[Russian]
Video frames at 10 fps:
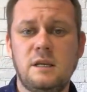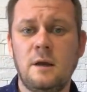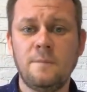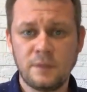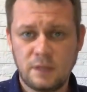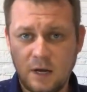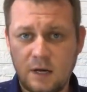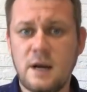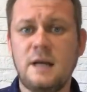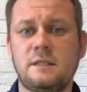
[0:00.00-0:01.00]
И такая
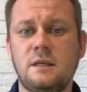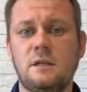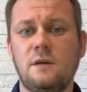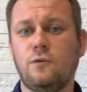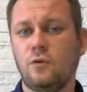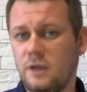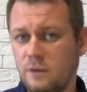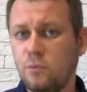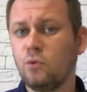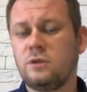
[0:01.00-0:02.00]
красная телефонная
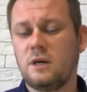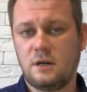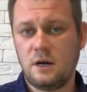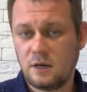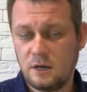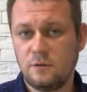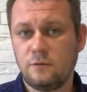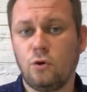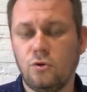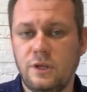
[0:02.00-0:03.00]
будка, как в
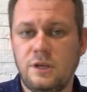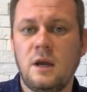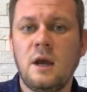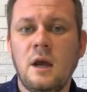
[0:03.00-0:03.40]
Лондоне.